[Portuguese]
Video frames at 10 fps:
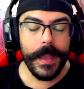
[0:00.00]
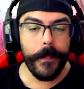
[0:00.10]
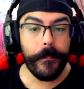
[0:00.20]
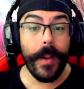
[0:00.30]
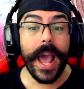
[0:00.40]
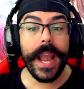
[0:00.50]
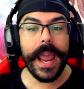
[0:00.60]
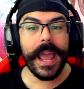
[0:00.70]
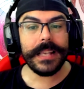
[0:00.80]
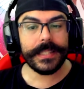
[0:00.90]
E
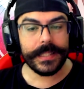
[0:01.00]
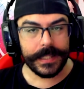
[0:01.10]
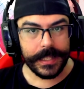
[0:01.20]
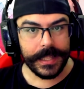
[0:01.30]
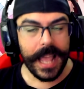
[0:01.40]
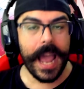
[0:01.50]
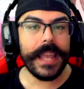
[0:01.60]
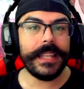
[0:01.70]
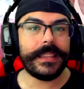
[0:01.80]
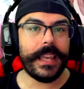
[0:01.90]
parece dar
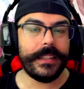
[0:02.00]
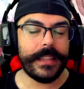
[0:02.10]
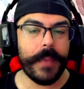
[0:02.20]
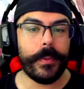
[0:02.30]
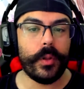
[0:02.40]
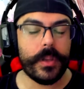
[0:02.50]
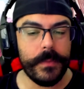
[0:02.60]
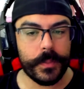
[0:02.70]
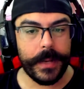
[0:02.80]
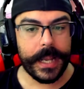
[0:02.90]
a entender, pelo que
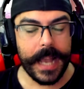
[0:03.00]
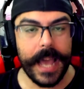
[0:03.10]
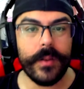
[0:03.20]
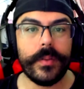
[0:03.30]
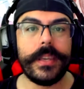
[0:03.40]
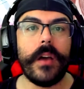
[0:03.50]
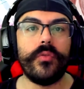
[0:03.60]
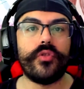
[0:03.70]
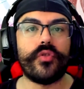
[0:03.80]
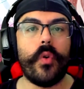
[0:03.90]
me explicaram, que é
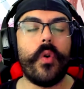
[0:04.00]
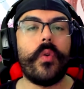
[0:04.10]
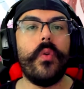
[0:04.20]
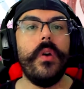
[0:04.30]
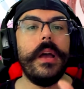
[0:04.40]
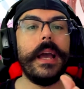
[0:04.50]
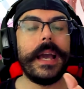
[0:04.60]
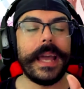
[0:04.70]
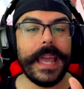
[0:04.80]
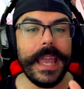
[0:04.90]
um jogo
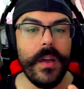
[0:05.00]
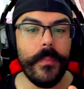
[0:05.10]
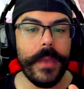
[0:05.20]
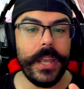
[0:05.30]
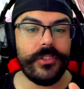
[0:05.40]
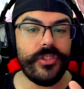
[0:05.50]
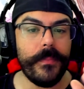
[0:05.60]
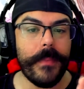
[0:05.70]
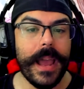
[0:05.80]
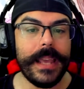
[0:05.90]

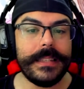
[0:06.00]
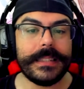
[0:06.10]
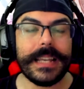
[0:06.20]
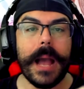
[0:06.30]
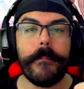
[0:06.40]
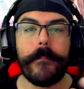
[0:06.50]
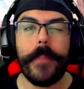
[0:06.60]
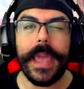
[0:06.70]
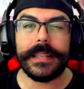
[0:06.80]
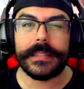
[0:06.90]
realmente mais
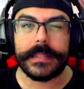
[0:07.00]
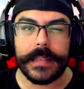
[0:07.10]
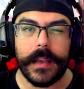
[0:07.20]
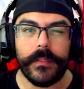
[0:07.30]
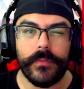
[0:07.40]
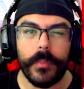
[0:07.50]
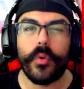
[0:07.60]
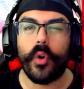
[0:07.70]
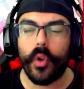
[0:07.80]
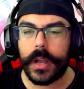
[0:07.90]
cabeça,
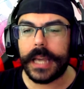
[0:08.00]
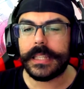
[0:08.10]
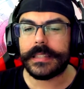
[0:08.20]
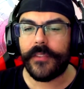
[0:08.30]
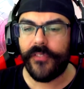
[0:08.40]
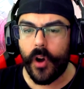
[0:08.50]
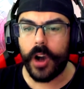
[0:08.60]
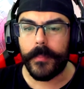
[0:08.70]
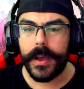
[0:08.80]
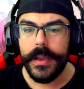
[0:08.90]
vamos colocar dessa
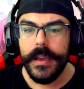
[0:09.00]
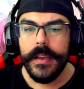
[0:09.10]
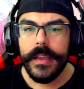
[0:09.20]
forma.